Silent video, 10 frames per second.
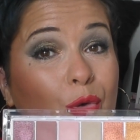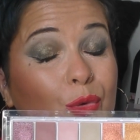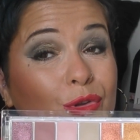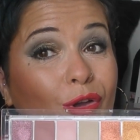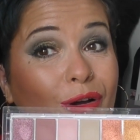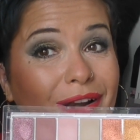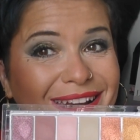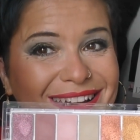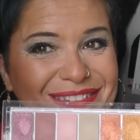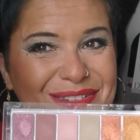que dans
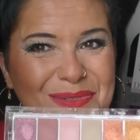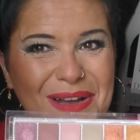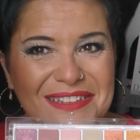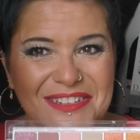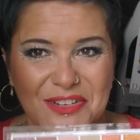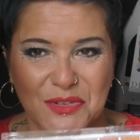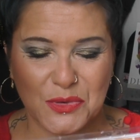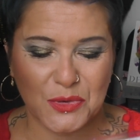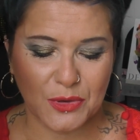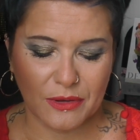les swatchs
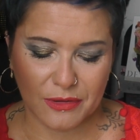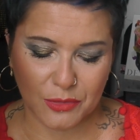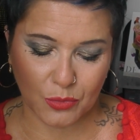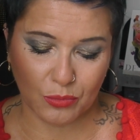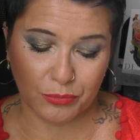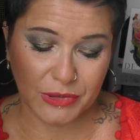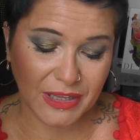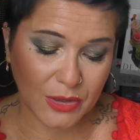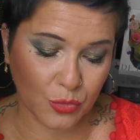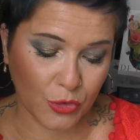euh,
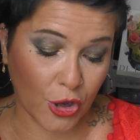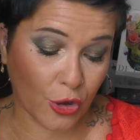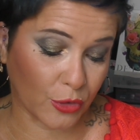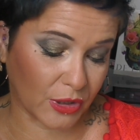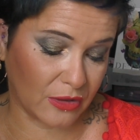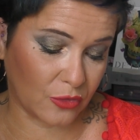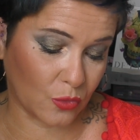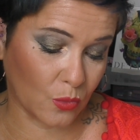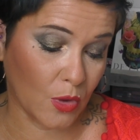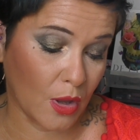des couleurs qui
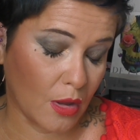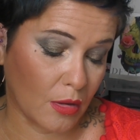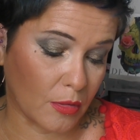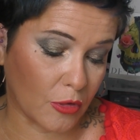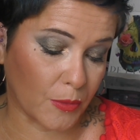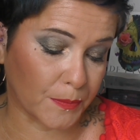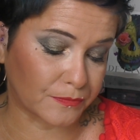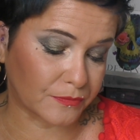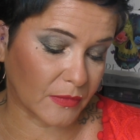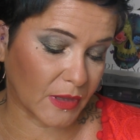sont
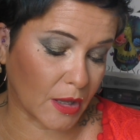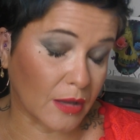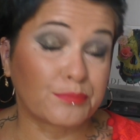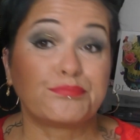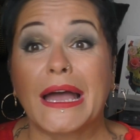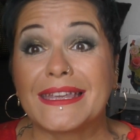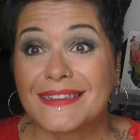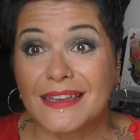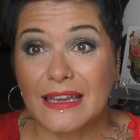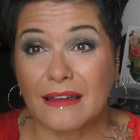euh,
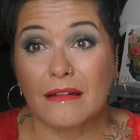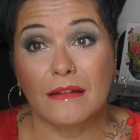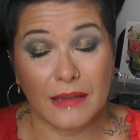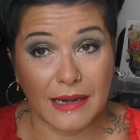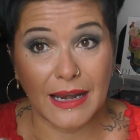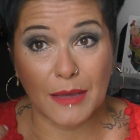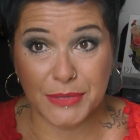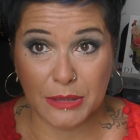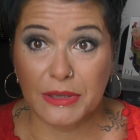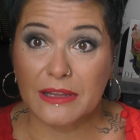pailletées, euh, la
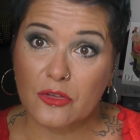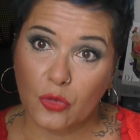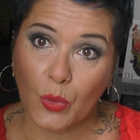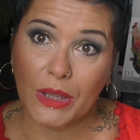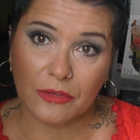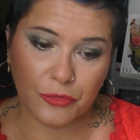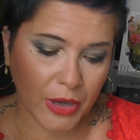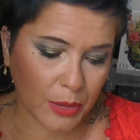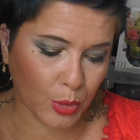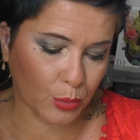pigmentation est
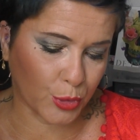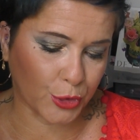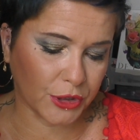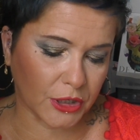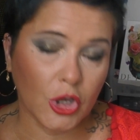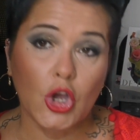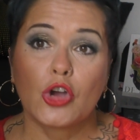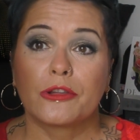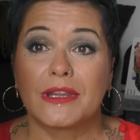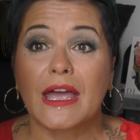vraiment bonne.
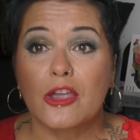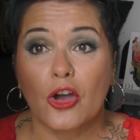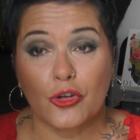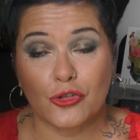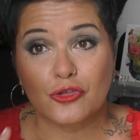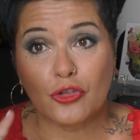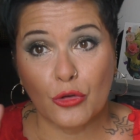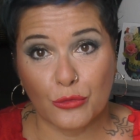D'ailleurs, je